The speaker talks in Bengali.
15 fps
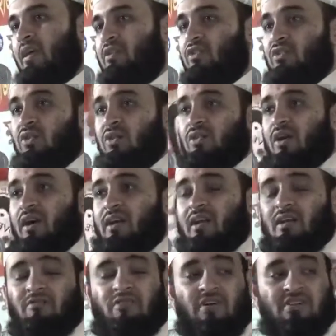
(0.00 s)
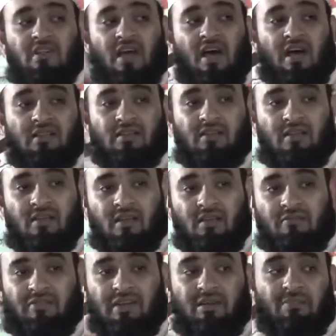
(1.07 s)
এজন্য জহরাল ফাসাদ
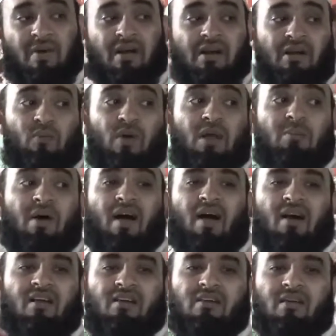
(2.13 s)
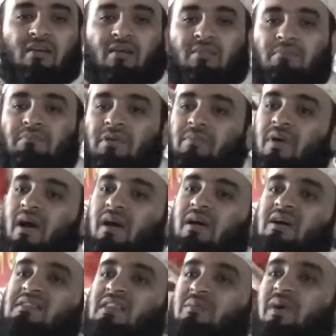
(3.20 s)
ফিল বাররি ওয়াল বাহার বিমা
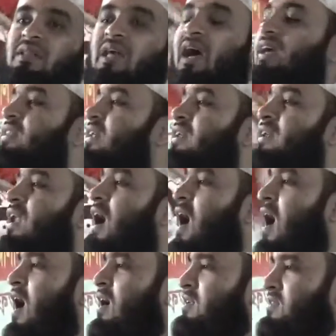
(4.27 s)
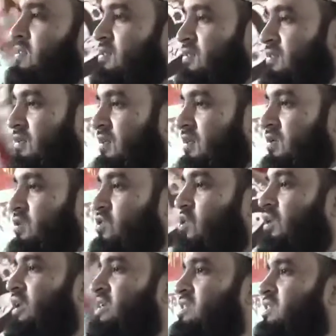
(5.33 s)
কাসাবাদ আই দিন নাস
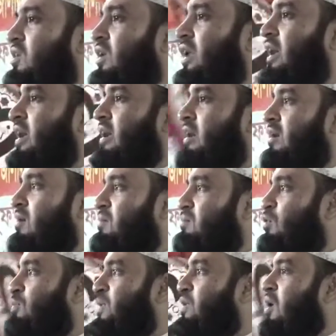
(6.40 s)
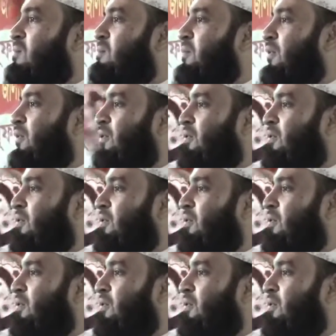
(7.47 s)
জলে স্থলে ভূমিকম্প